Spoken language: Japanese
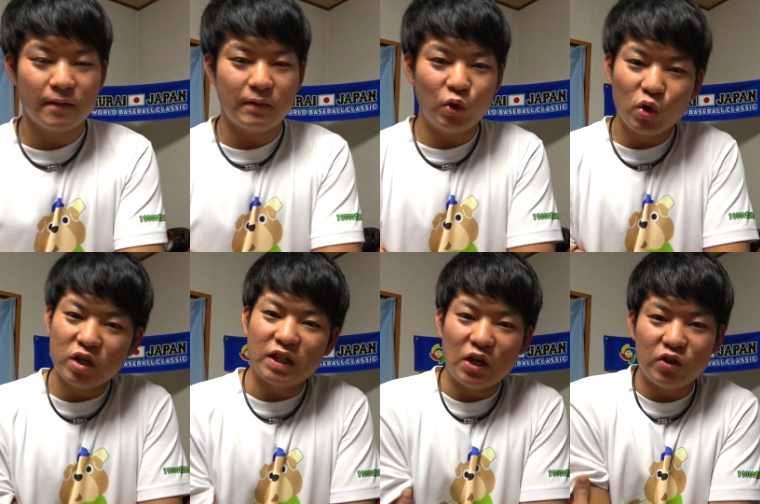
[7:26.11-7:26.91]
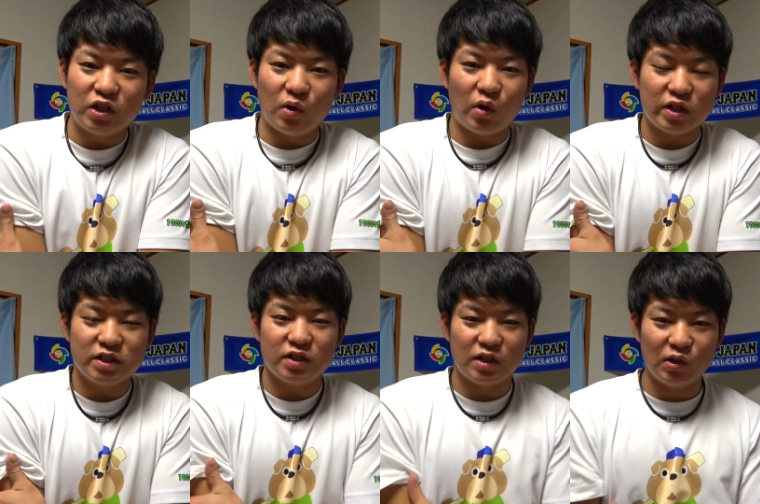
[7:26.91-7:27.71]
まあ、道具に頼るっていうのはおかしい
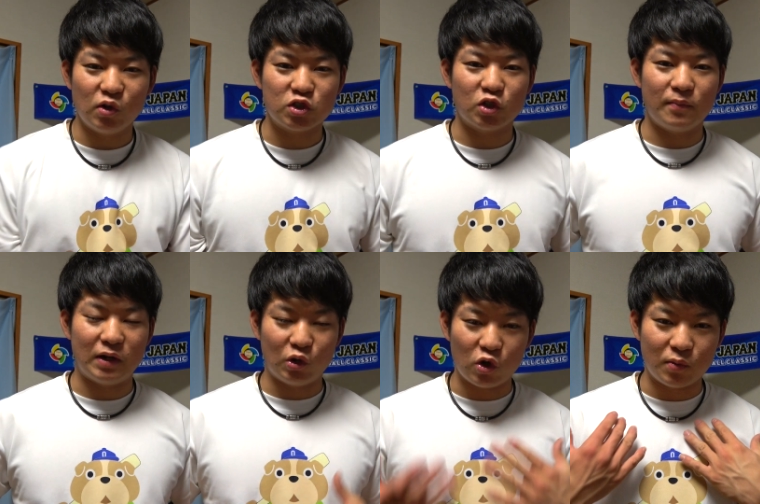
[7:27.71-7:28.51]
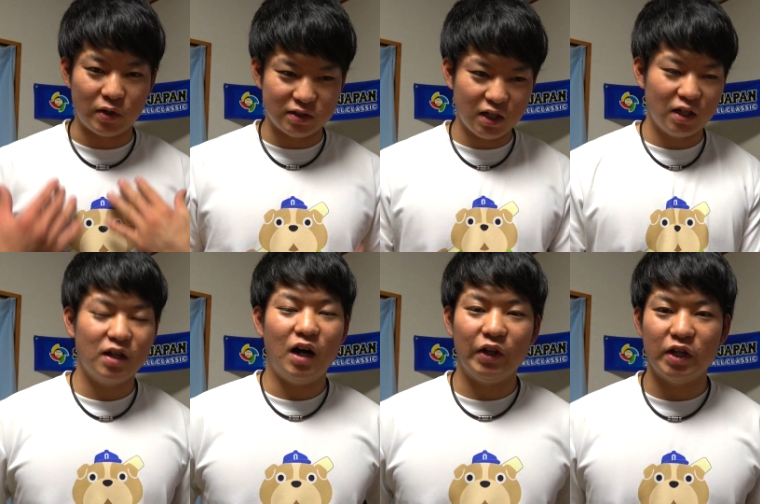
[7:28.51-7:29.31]
んですけどちょっとやっぱり道具もですね
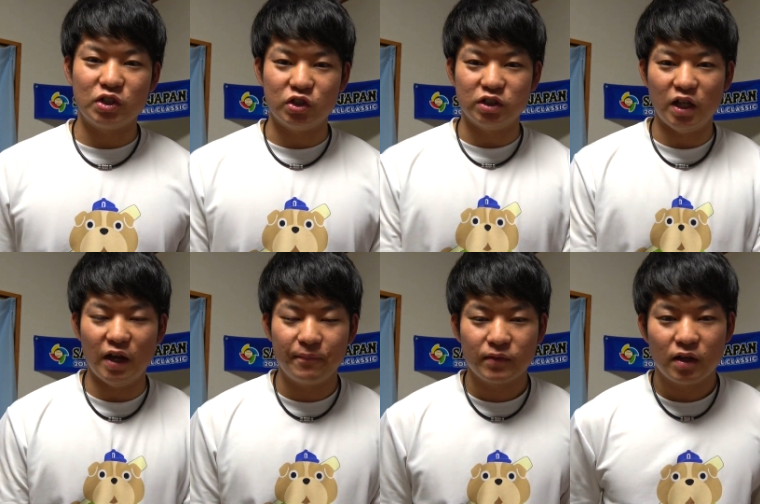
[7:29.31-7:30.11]
新しくして